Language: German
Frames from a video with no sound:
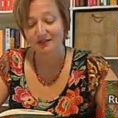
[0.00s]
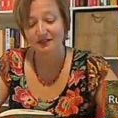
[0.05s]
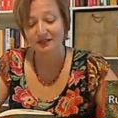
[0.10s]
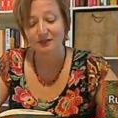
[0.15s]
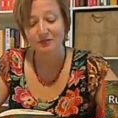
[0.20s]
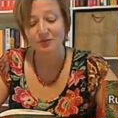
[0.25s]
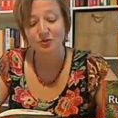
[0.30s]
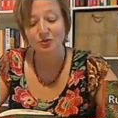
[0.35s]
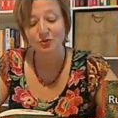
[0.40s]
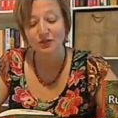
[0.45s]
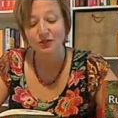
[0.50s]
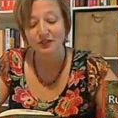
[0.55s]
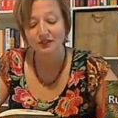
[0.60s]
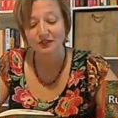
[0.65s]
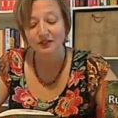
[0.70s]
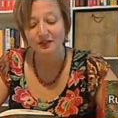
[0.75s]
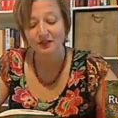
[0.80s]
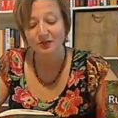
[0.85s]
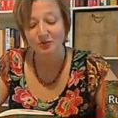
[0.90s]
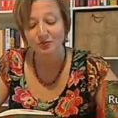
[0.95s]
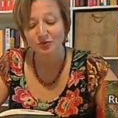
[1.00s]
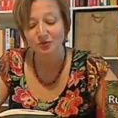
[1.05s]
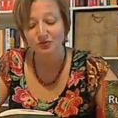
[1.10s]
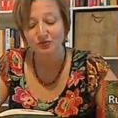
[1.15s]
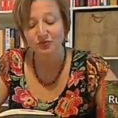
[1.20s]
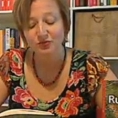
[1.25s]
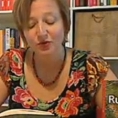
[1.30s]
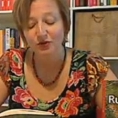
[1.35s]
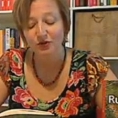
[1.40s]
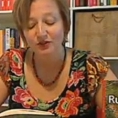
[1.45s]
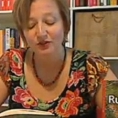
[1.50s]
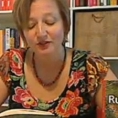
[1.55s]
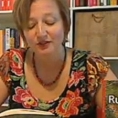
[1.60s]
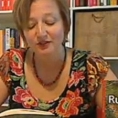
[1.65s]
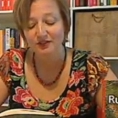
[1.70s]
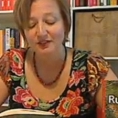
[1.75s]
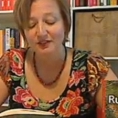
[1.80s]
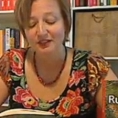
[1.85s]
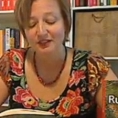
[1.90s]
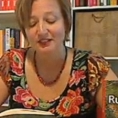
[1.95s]
Dem kulli
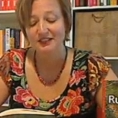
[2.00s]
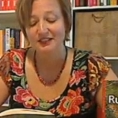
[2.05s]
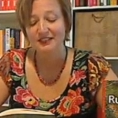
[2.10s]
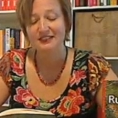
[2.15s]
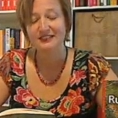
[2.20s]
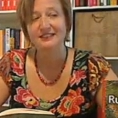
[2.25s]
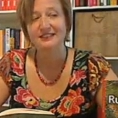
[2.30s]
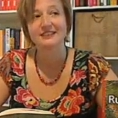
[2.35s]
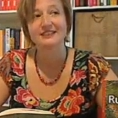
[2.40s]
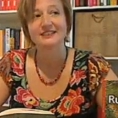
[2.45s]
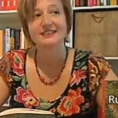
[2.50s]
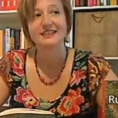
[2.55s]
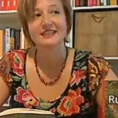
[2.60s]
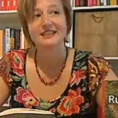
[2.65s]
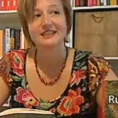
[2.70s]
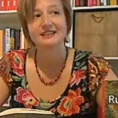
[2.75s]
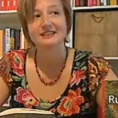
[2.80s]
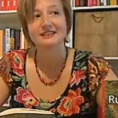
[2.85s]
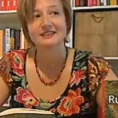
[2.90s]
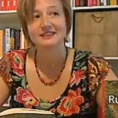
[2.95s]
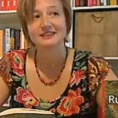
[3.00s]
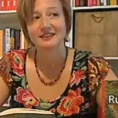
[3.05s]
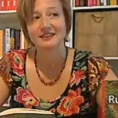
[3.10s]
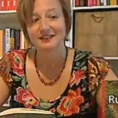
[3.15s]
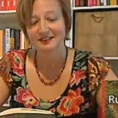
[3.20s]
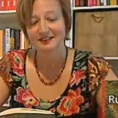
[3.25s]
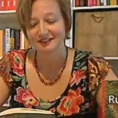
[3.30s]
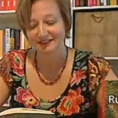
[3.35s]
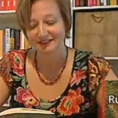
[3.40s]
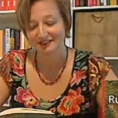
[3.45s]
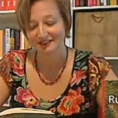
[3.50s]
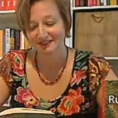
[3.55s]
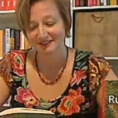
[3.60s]
zufolge ist sie 16.